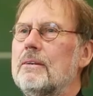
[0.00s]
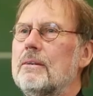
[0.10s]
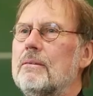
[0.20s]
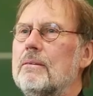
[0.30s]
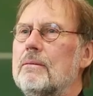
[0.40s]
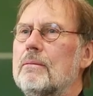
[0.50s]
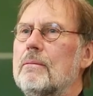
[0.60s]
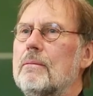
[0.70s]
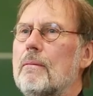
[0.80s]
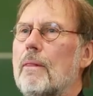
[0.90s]
Was sind aus
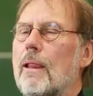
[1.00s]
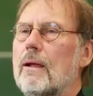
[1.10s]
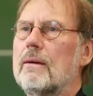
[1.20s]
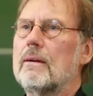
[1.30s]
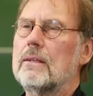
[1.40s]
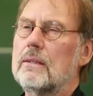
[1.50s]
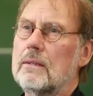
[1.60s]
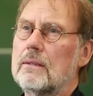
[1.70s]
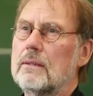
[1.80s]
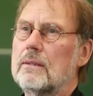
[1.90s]
deiner Sicht zentrale
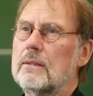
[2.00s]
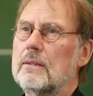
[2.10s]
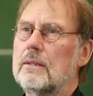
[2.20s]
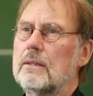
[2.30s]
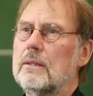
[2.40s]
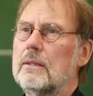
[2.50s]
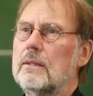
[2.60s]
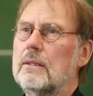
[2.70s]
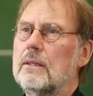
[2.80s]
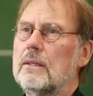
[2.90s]
Fragen, die du dir im
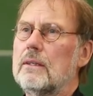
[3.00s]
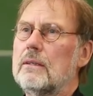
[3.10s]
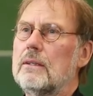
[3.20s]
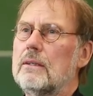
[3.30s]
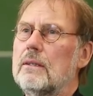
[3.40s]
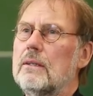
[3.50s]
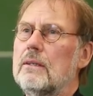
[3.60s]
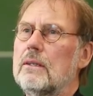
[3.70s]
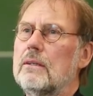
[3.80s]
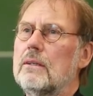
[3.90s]
Bereich Bildung und
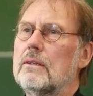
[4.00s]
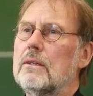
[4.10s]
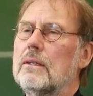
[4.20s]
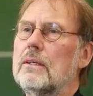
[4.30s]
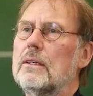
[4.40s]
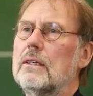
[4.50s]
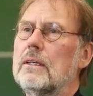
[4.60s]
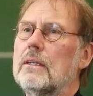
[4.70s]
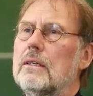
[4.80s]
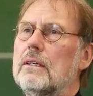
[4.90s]
Kulturtechniken
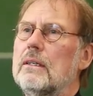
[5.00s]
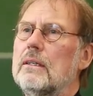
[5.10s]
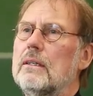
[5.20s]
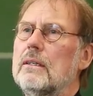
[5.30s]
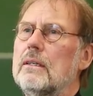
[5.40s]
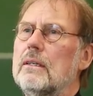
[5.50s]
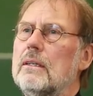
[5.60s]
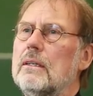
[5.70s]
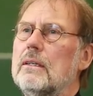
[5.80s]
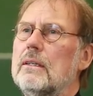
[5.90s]
gestellt hast oder immer
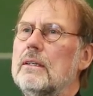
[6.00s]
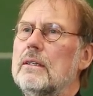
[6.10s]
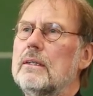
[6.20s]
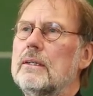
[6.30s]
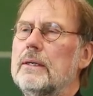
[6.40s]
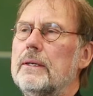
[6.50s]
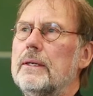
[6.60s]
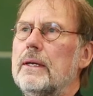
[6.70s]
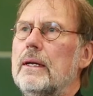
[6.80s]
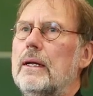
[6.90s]
noch stellst?
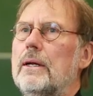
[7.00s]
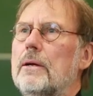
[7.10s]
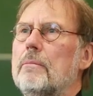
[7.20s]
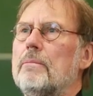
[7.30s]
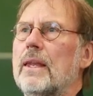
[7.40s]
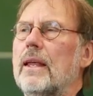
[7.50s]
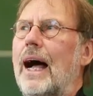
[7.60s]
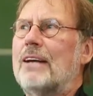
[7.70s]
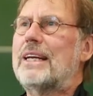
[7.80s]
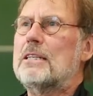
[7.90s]

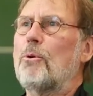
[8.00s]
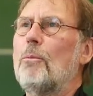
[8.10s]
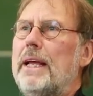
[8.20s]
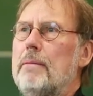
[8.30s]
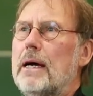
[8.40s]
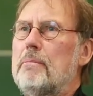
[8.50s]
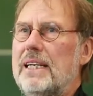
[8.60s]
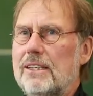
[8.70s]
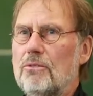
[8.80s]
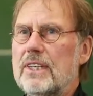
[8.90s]
Also das Problem bei
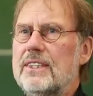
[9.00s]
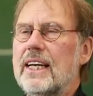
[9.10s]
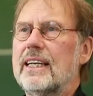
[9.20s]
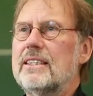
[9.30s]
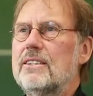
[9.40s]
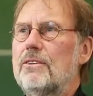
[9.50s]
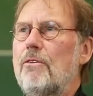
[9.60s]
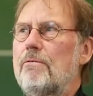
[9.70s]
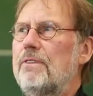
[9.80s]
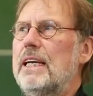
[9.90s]
Bildung ist ja, dass es
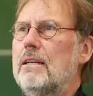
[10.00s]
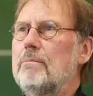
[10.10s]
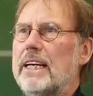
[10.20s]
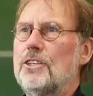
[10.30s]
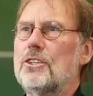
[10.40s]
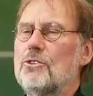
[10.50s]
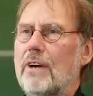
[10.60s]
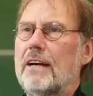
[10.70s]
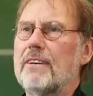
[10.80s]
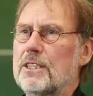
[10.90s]
für viele Menschen so
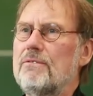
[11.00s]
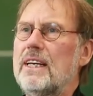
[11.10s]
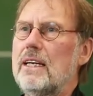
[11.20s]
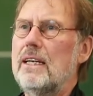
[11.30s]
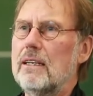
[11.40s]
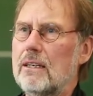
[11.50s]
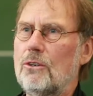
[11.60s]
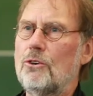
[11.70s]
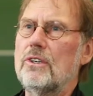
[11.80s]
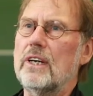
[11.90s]
etwas wie
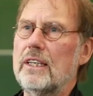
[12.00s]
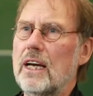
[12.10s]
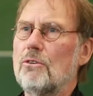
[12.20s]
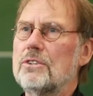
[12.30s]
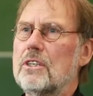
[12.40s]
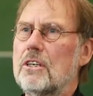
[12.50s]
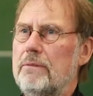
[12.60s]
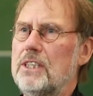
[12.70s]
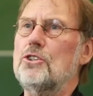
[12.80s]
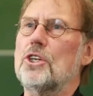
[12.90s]
Günther Jauchs
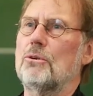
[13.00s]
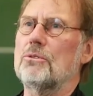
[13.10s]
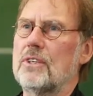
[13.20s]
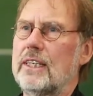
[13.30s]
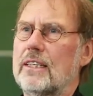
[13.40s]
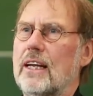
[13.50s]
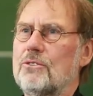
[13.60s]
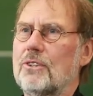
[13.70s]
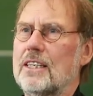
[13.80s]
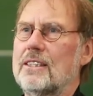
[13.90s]
Quizshow sind.
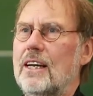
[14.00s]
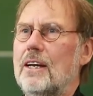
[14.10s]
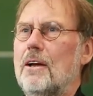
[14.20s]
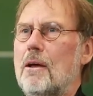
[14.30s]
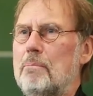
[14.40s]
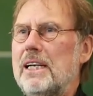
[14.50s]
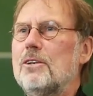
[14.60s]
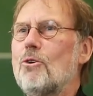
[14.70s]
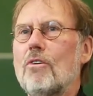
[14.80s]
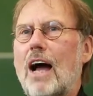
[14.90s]
Also dass
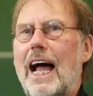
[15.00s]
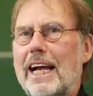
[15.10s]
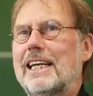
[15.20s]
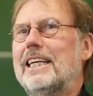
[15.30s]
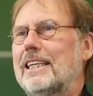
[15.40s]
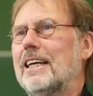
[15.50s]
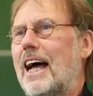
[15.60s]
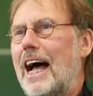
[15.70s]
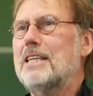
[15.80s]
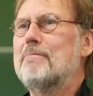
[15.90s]
Bildung eigentlich
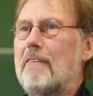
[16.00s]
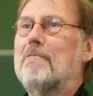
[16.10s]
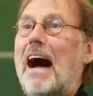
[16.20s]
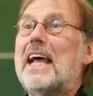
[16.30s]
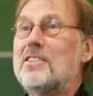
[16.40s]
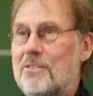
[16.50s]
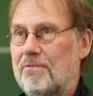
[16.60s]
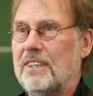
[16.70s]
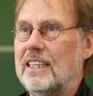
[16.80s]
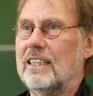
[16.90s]
heißt, man weiß
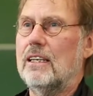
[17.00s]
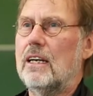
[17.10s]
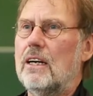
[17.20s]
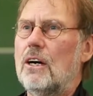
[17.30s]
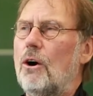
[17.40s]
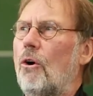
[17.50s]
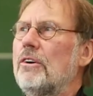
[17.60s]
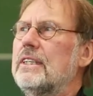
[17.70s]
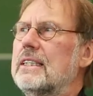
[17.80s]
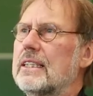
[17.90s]
viel.
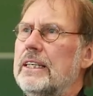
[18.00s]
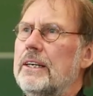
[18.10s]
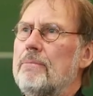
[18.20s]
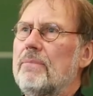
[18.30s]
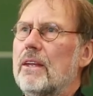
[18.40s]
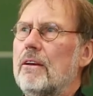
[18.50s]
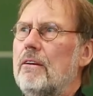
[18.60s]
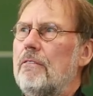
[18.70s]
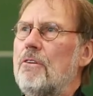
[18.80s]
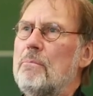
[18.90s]
Und ähm,
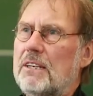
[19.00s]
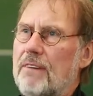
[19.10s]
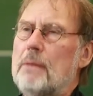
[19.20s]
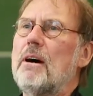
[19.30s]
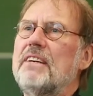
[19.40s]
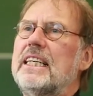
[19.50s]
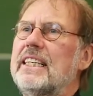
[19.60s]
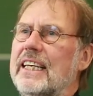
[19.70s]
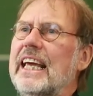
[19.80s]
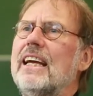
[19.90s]
für mich war immer
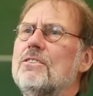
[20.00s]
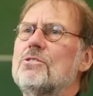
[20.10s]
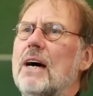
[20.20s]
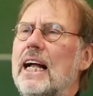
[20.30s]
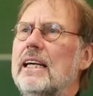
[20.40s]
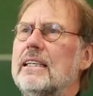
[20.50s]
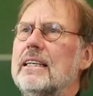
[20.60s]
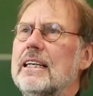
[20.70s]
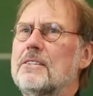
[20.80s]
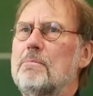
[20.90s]
wichtig,
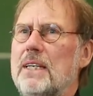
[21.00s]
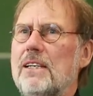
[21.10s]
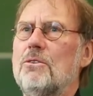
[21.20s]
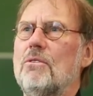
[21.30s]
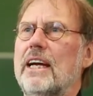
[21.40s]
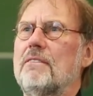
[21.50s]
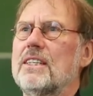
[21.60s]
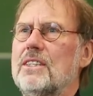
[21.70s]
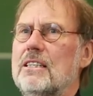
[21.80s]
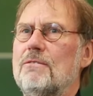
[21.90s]
gegenzuhalten, dass Bildung
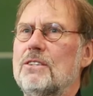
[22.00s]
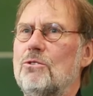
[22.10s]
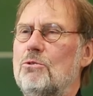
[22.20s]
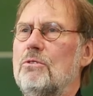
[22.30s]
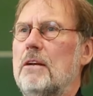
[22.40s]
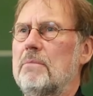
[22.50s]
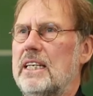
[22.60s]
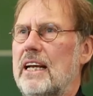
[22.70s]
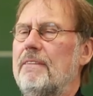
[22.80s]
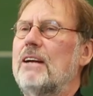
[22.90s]
etwas ist, was zu tun hat mit
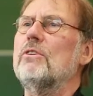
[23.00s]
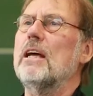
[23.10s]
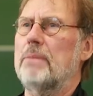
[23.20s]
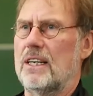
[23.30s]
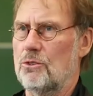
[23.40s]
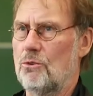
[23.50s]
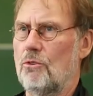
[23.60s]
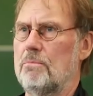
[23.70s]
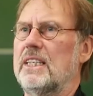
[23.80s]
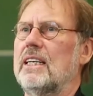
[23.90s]
der Entwicklung der
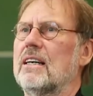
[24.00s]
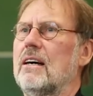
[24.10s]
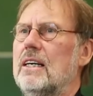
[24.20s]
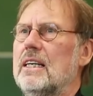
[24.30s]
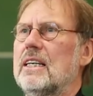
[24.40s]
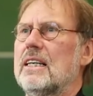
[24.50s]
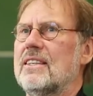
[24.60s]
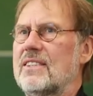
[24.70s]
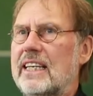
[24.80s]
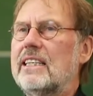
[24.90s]
Person, mit ihrer
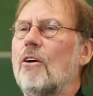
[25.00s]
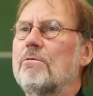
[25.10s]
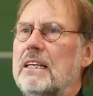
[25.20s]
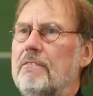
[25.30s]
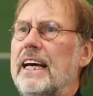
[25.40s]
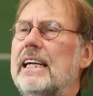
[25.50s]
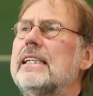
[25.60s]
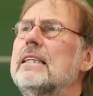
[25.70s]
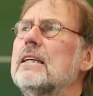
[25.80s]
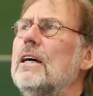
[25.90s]
Sicht auf die
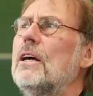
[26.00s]
Welt.